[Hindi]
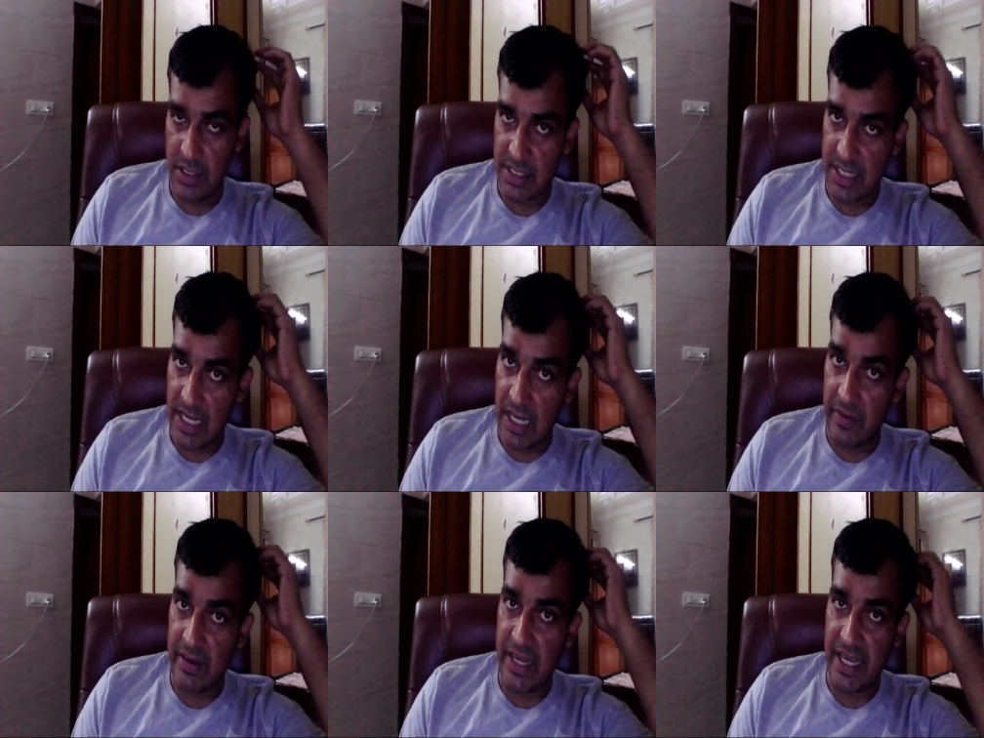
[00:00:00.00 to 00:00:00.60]

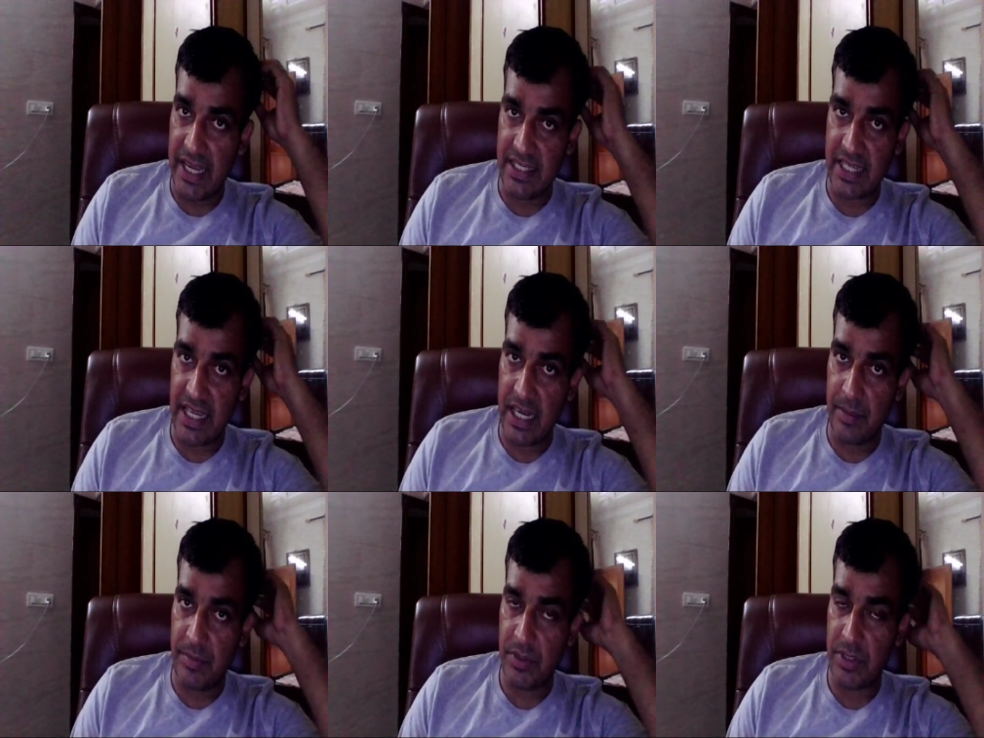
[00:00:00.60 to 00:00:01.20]
इसके अलावा एच
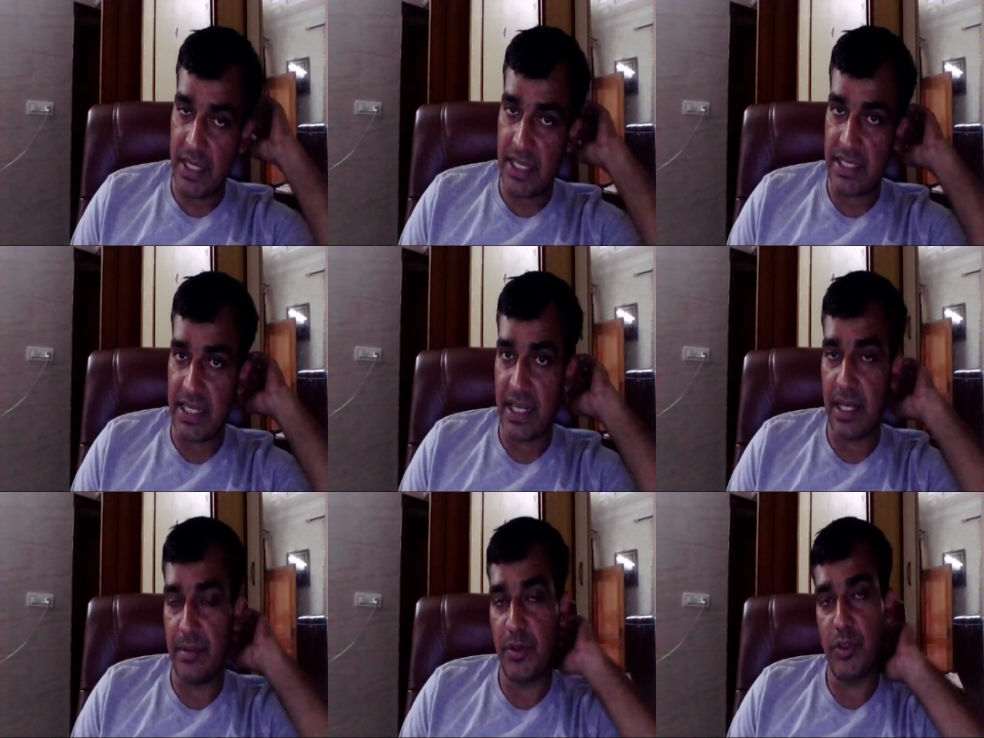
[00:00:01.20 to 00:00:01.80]
में
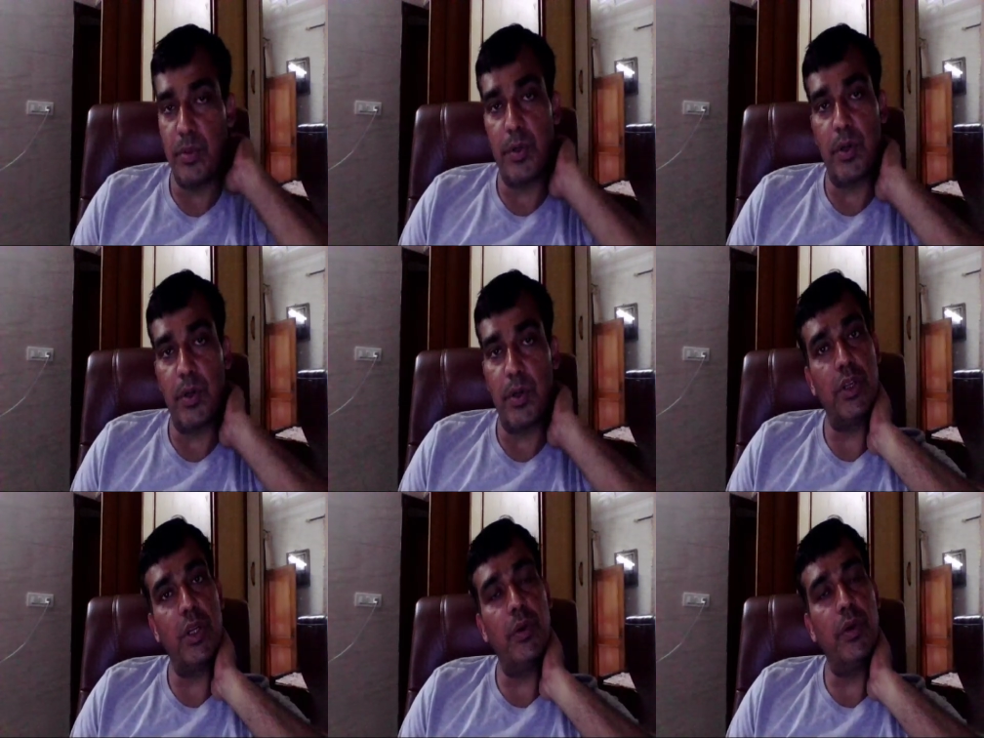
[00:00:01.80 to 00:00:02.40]
एच में जो
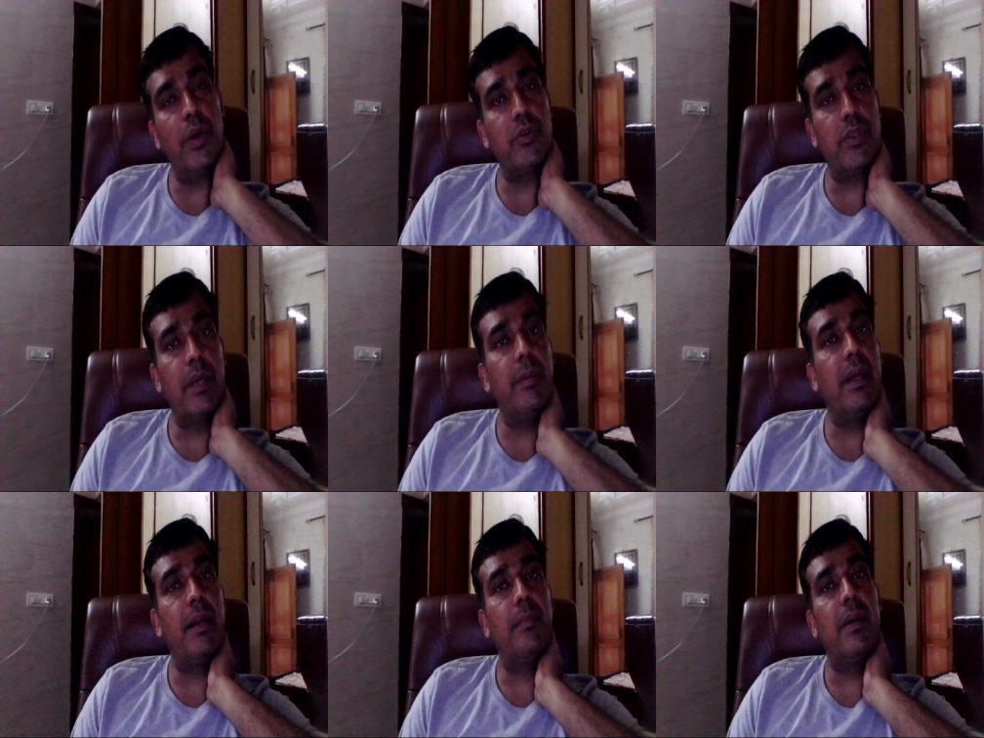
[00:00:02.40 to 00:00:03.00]
बढ़ोतरी हुई है
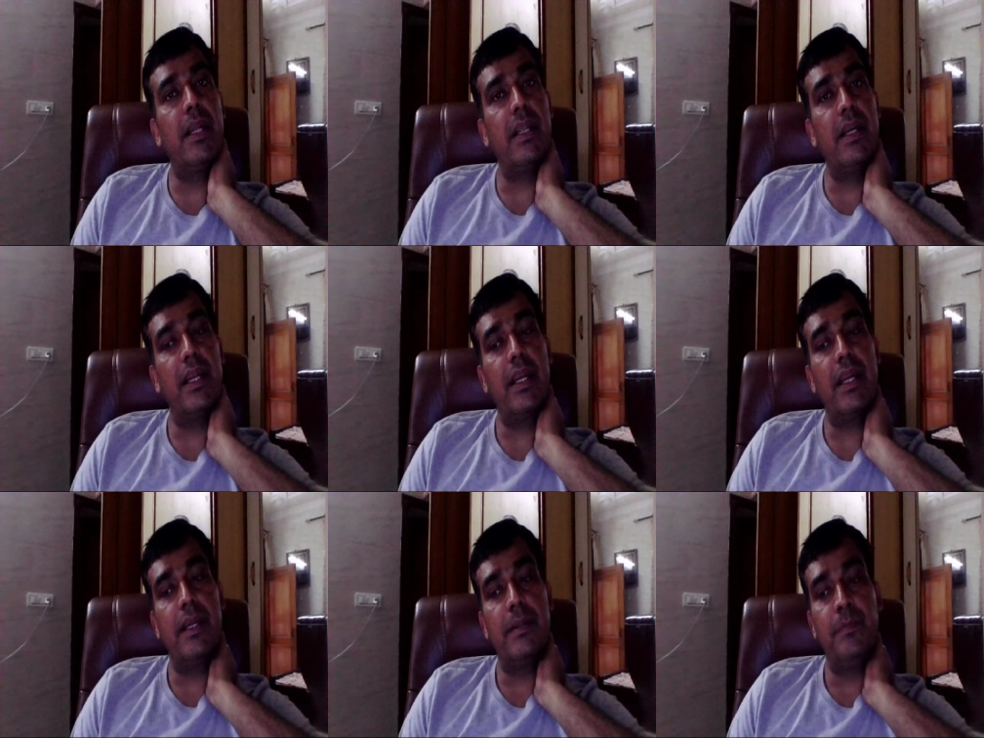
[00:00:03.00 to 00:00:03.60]
उसके बारे में बात
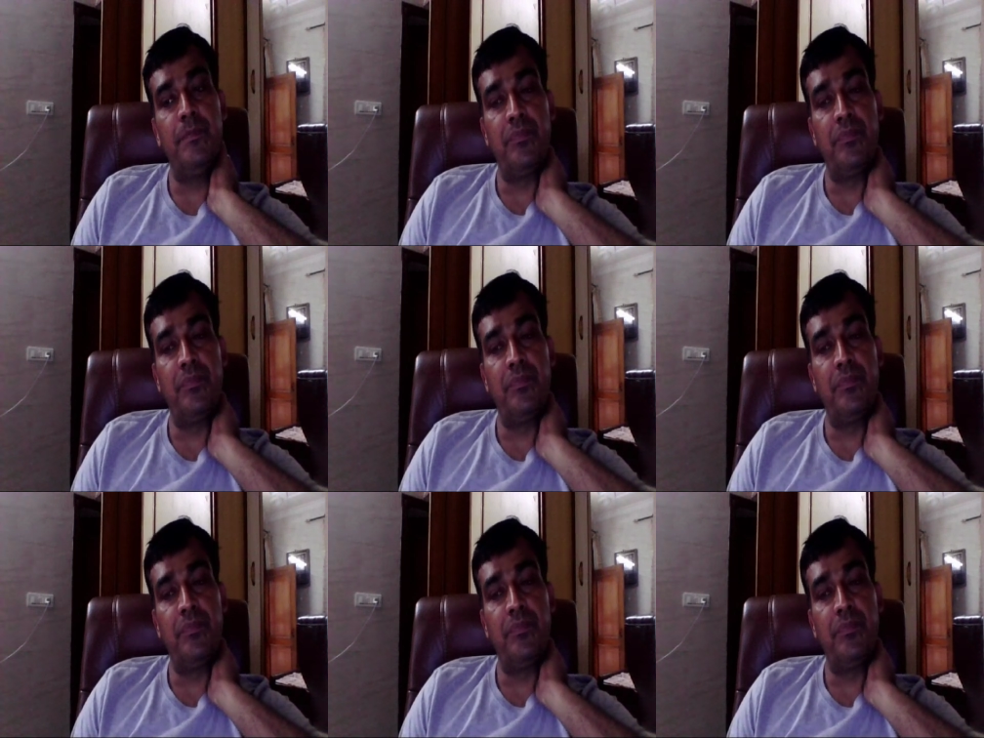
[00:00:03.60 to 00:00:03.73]
करेंगे